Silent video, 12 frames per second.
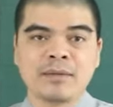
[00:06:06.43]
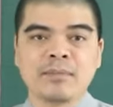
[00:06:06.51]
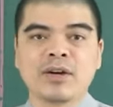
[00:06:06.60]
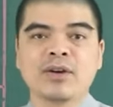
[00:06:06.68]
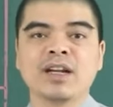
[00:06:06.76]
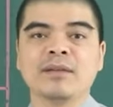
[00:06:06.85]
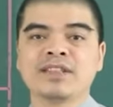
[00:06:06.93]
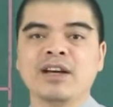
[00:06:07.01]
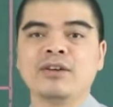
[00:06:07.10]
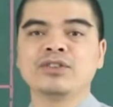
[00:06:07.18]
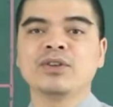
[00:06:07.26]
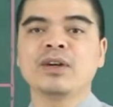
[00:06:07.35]
mà còn làm
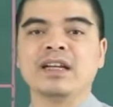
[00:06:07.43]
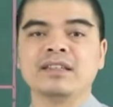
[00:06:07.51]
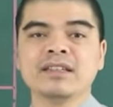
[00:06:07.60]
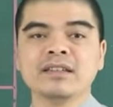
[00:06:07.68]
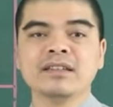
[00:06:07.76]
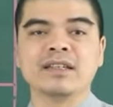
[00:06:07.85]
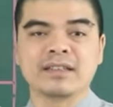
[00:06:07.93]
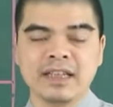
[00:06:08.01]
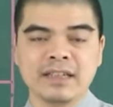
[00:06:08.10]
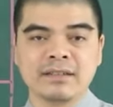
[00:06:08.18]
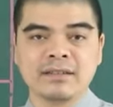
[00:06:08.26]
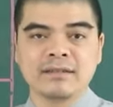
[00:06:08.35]
giàu cho cả những người
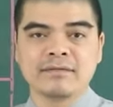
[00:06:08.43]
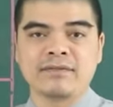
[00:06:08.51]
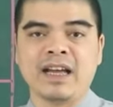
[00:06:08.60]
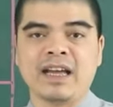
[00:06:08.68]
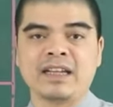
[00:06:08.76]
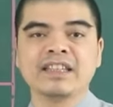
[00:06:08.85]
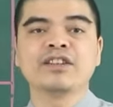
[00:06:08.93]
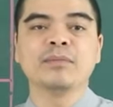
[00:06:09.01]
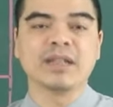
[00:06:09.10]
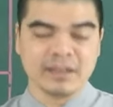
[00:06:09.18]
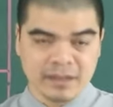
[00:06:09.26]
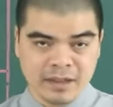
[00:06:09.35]
tin và đi theo
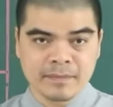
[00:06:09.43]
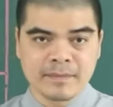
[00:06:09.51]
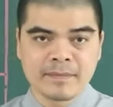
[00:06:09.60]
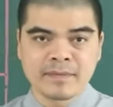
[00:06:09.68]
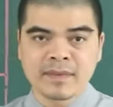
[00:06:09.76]
mình nữa